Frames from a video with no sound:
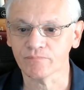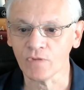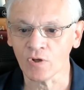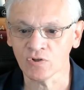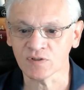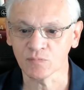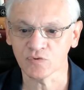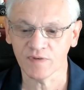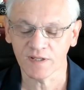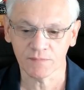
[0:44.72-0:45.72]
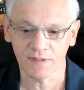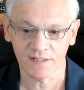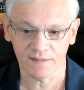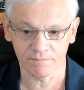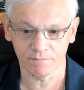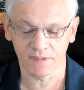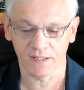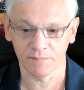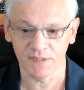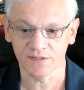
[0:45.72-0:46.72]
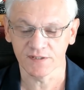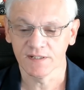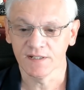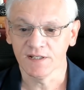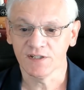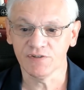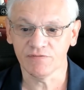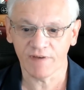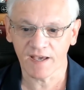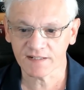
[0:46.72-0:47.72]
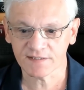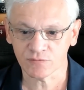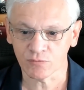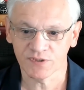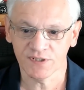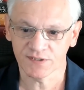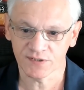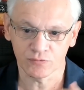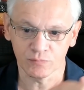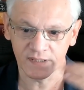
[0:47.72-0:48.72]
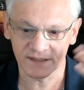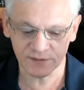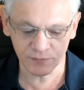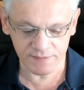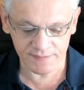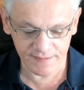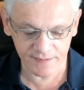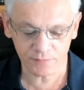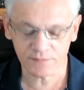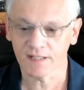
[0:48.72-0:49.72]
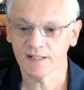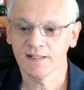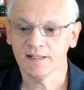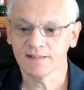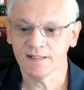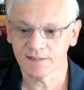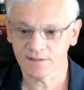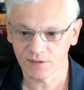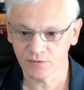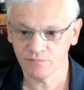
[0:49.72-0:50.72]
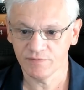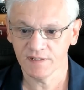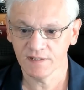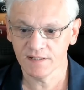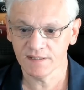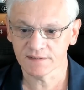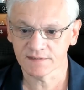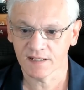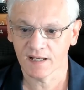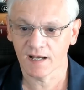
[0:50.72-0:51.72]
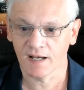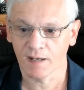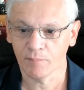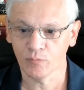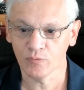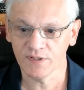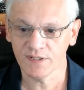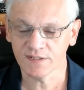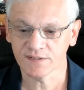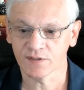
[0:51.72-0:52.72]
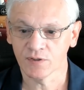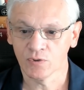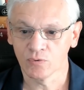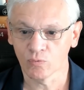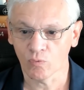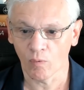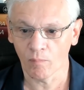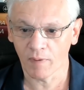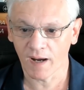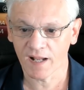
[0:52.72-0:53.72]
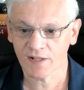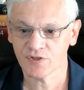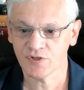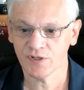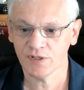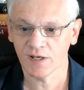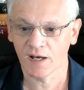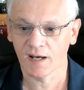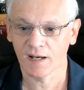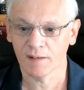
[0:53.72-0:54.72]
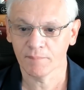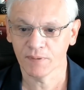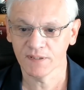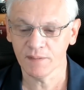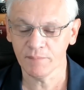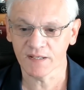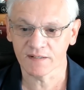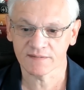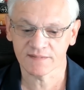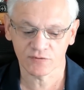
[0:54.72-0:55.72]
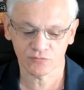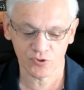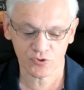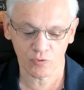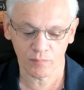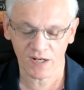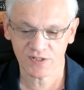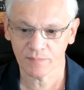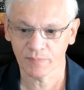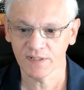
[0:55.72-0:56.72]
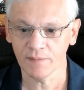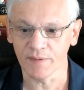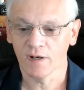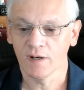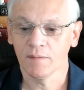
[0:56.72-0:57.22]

Nós estamos vendo aí na, na, mídia diversas notícias do Brasil inteiro, tá? Tentando vilanizar a polícia no combate à pandemia, nas ações de combate à pandemia.